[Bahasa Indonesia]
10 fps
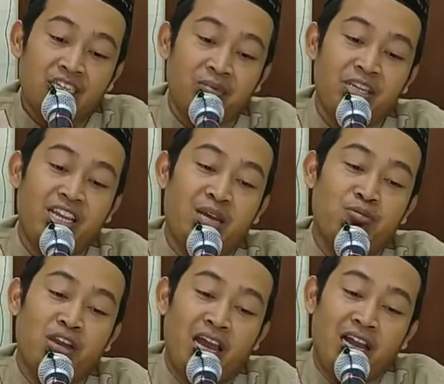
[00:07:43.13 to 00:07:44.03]

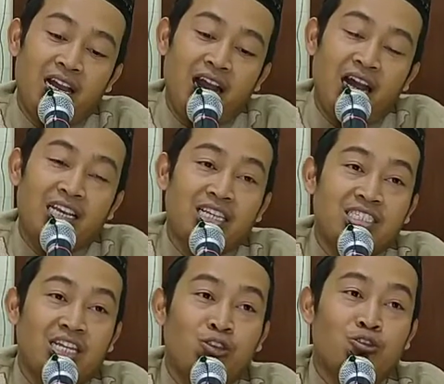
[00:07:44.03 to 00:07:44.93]
demikian pula ada
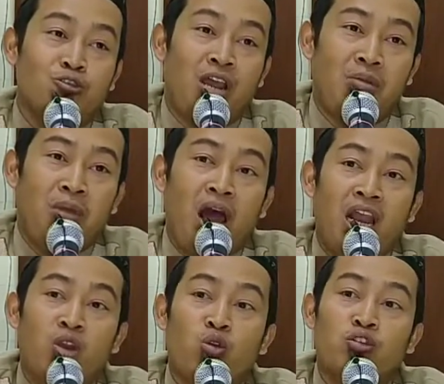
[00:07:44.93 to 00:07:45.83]
satu surat
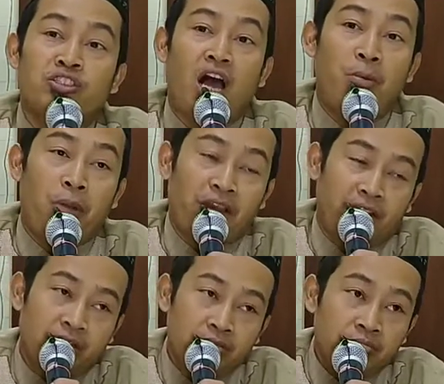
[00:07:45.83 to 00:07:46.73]
mahalluhu
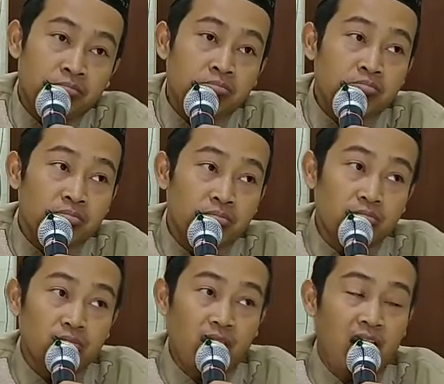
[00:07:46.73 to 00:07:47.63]
sa'ban
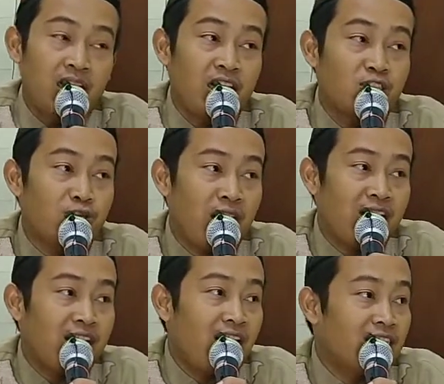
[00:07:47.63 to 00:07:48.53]
ada
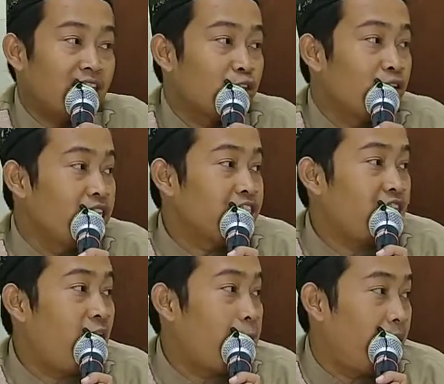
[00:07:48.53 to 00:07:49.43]
surat yang tertulis
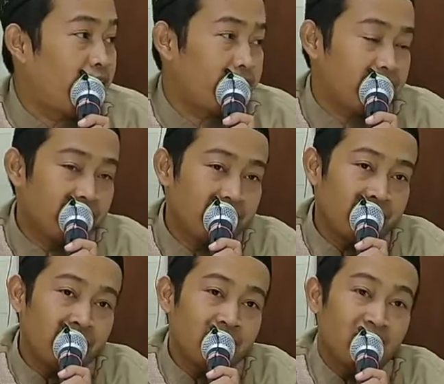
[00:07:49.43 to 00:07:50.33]
sya'ban
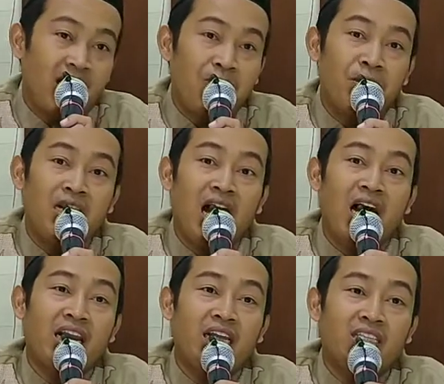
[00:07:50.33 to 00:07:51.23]
tetapi
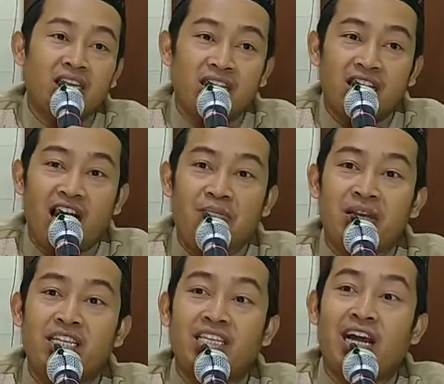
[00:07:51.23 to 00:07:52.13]
la nadri
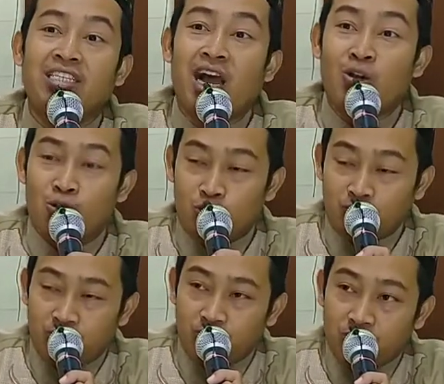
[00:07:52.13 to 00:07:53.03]
kami tidak
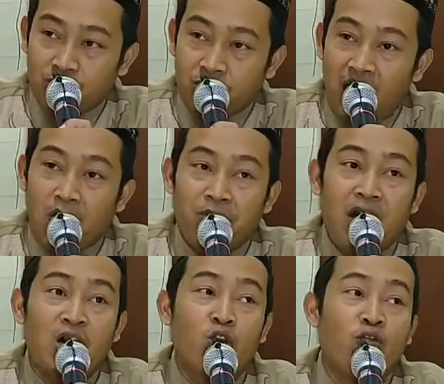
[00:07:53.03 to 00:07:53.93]
tahu
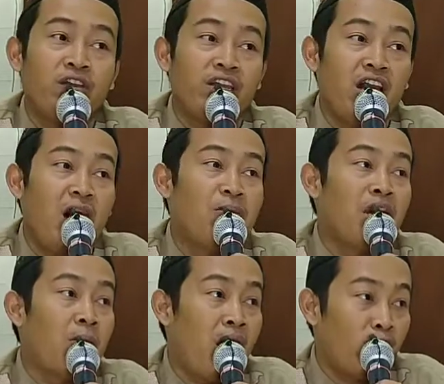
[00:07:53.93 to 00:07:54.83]
amnah nufihi
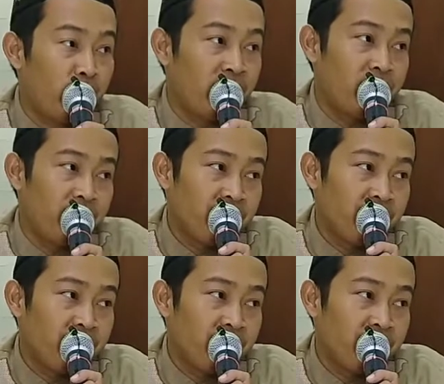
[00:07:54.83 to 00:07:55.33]
amil maudi